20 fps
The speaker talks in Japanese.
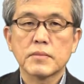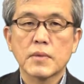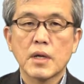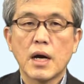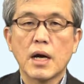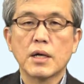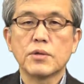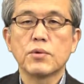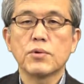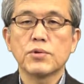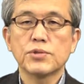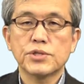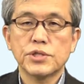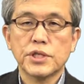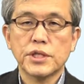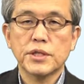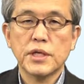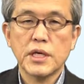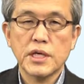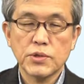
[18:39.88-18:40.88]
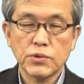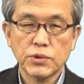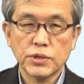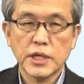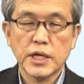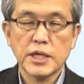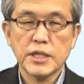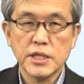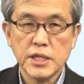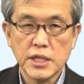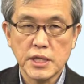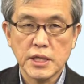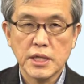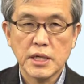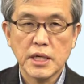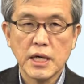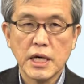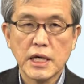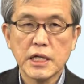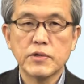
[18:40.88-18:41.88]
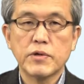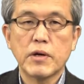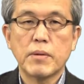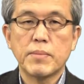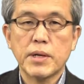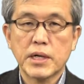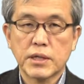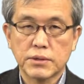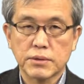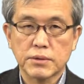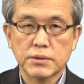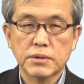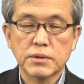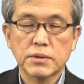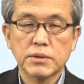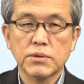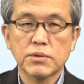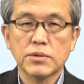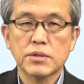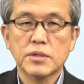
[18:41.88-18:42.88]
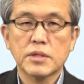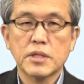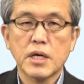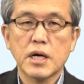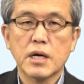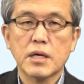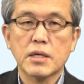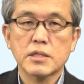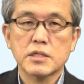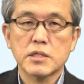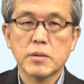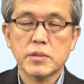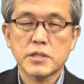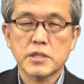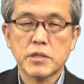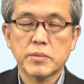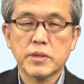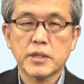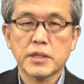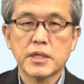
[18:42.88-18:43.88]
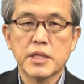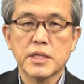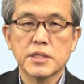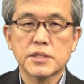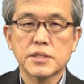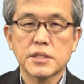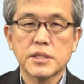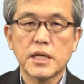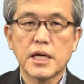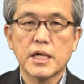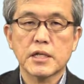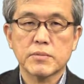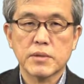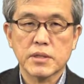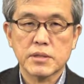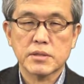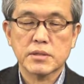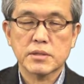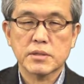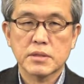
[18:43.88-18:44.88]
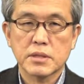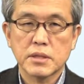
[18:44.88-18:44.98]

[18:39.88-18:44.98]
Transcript: あ動詞連用形に、あるいはべくといった様々な形式があります。